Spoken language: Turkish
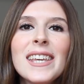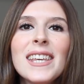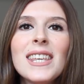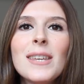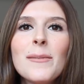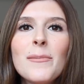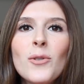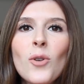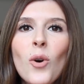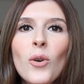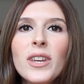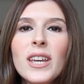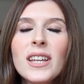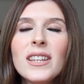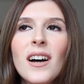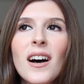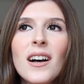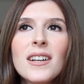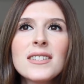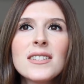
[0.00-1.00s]

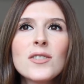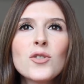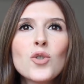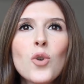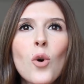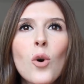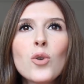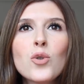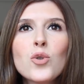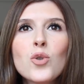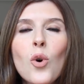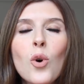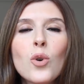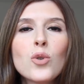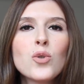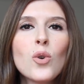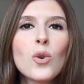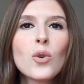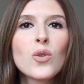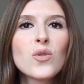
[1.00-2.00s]
2017 aslında çok
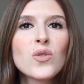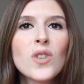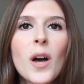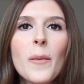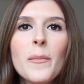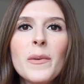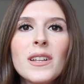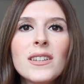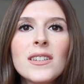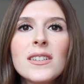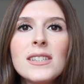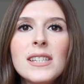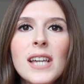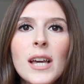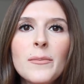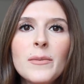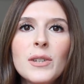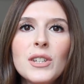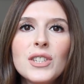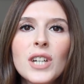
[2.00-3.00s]
çok çok güzel bir yıldı
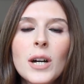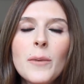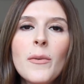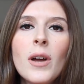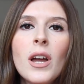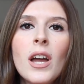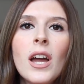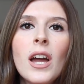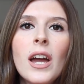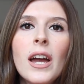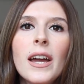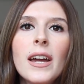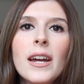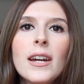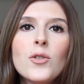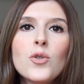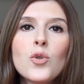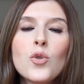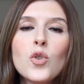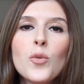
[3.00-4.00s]
diyemeyeceğim.
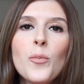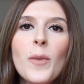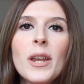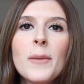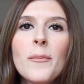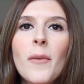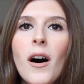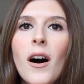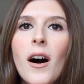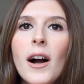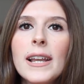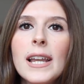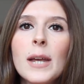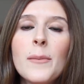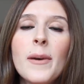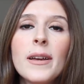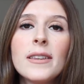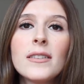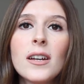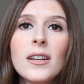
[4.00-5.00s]
E, çünkü benim
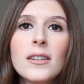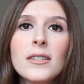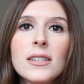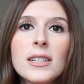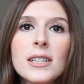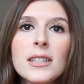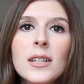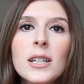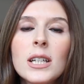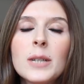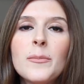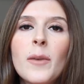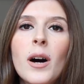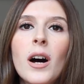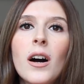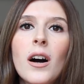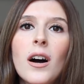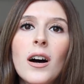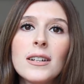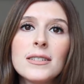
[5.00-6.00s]
aileme,
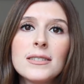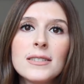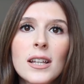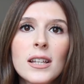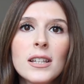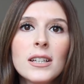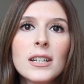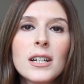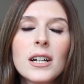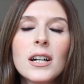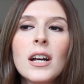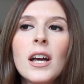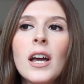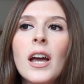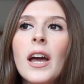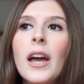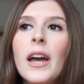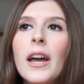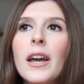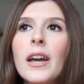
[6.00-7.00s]
tanıdıklarıma hastalık,
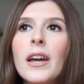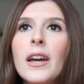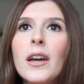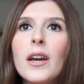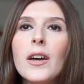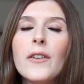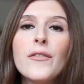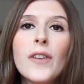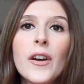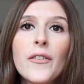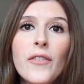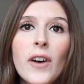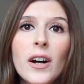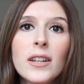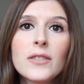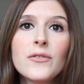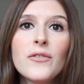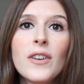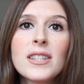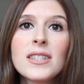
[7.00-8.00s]
e,
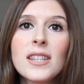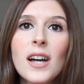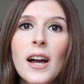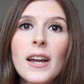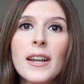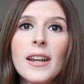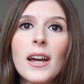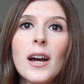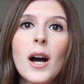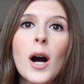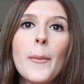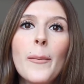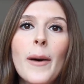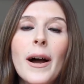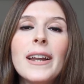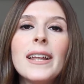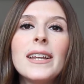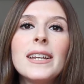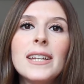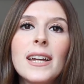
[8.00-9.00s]
vefat vesaire
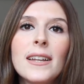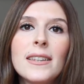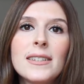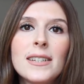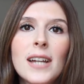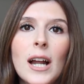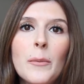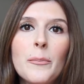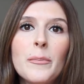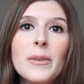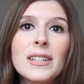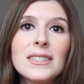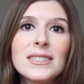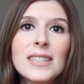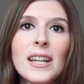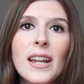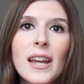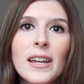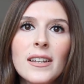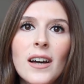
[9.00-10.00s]
haberleri getiren bir
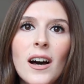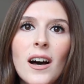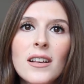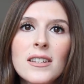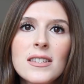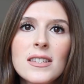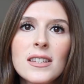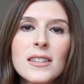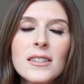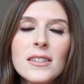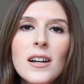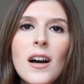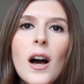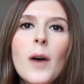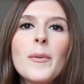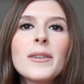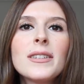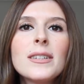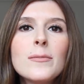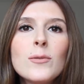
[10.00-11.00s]
seneydi aslında.
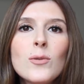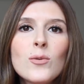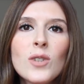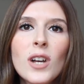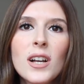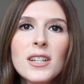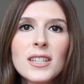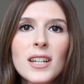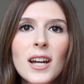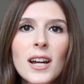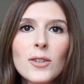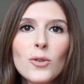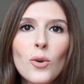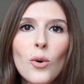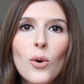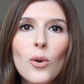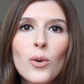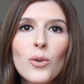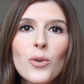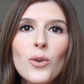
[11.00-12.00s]
Ama tabii güzel şeyler de
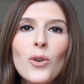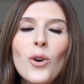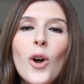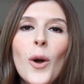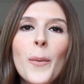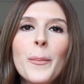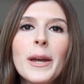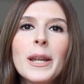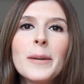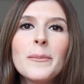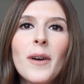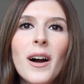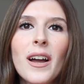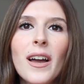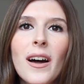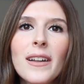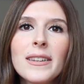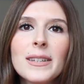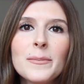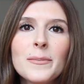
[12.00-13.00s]
oldu benim
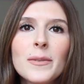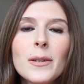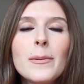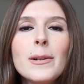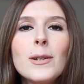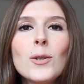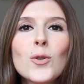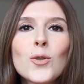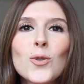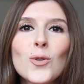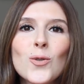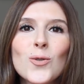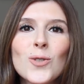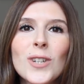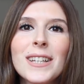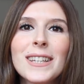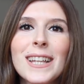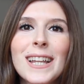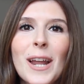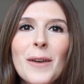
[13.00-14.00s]
hayatımda. Biliyorsunuz
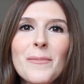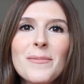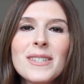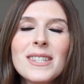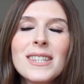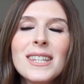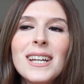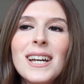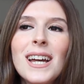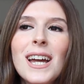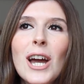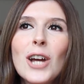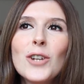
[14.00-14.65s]
zaten hepsini.